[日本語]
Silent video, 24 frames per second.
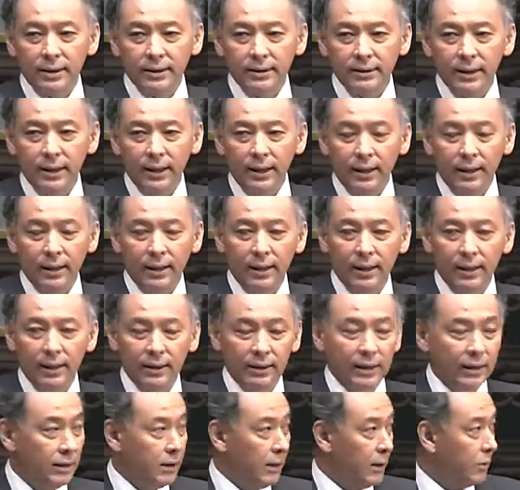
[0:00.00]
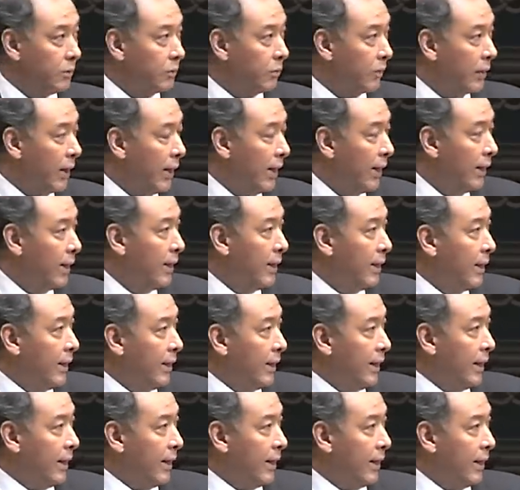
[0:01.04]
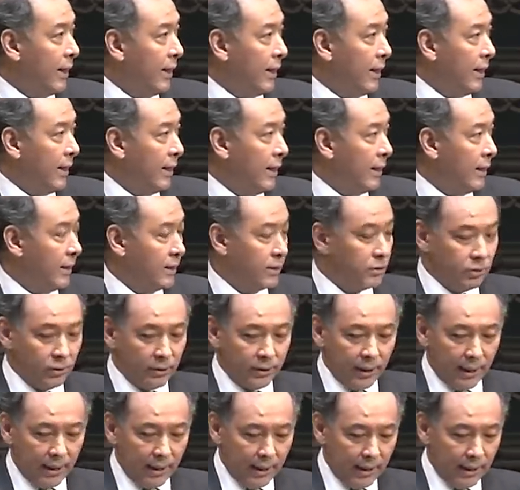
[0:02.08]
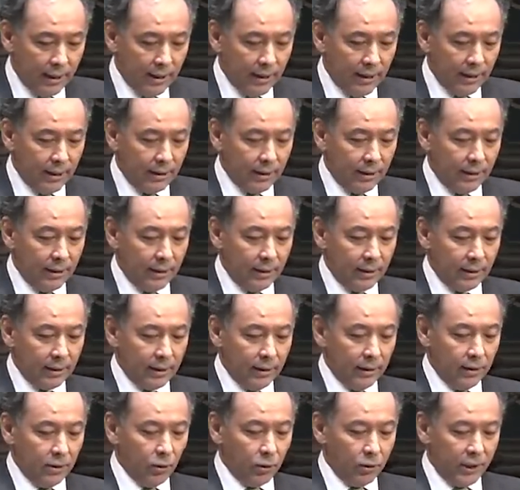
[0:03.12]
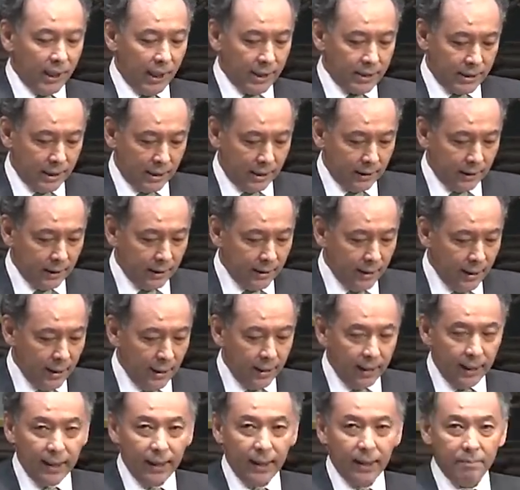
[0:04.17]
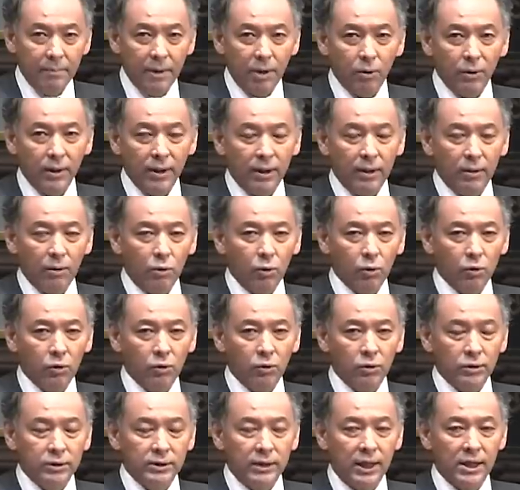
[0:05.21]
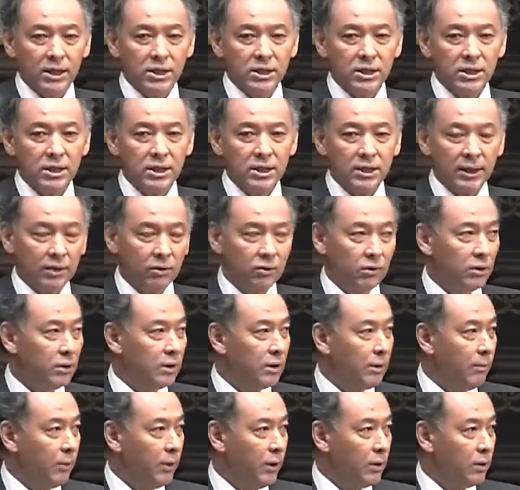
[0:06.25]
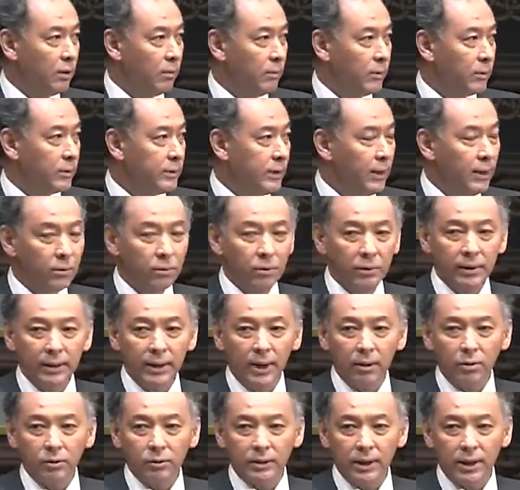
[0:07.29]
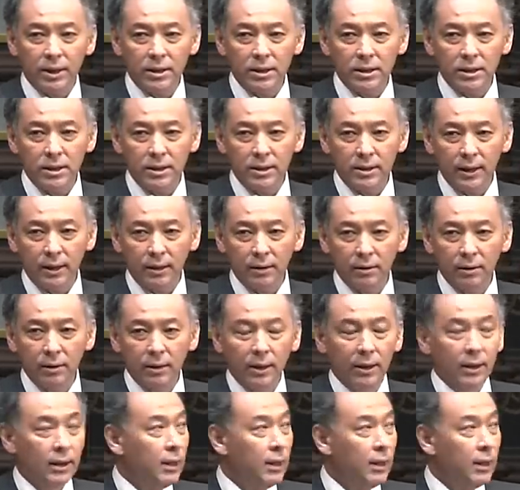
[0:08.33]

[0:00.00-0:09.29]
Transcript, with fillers: させたゲーデルとか、えー、そういった論理学者が出て、えー、まあ、これはほとんど刷新したと言ってもいいと思うんですね論理学を刷新したと。